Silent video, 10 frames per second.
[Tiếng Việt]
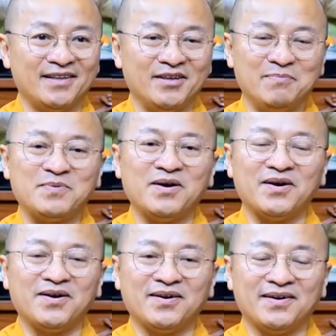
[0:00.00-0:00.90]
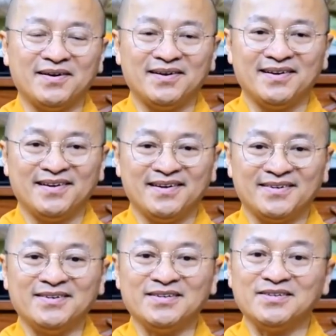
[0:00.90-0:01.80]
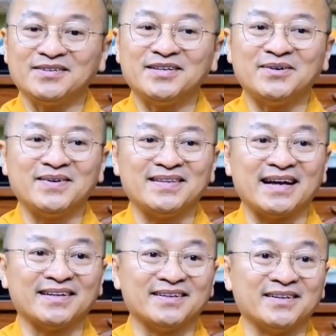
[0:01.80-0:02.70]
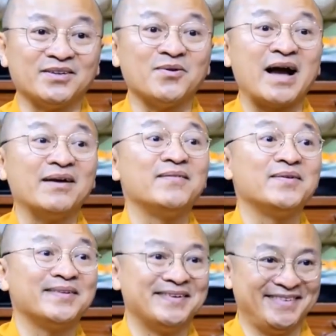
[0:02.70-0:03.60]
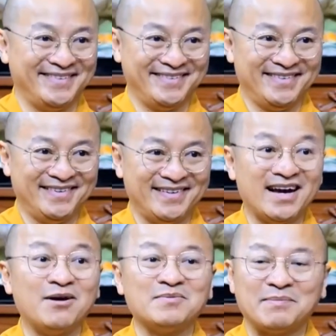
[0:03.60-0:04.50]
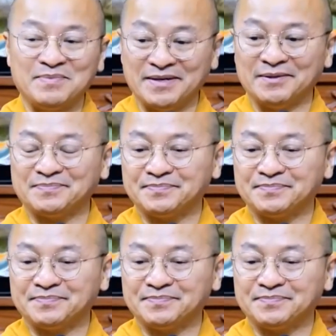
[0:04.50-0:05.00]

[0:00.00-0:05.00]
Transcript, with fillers: giúp cho người chưa siêu đó nhận thức được vô ngã và vô thường để không chấp nữa.